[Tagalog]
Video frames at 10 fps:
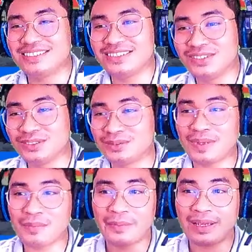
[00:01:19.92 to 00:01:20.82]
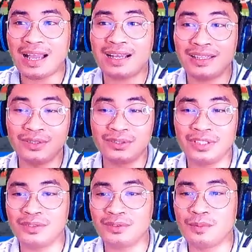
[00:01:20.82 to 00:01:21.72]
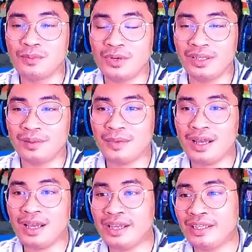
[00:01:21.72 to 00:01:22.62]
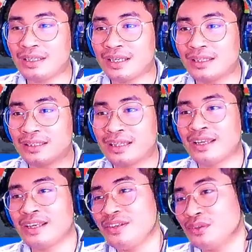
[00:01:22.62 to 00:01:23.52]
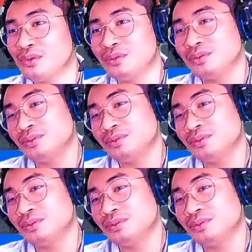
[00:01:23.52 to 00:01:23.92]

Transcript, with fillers: so, kung may pagkakataon kayong kumuha ng bahay, hanggat kaya nyo,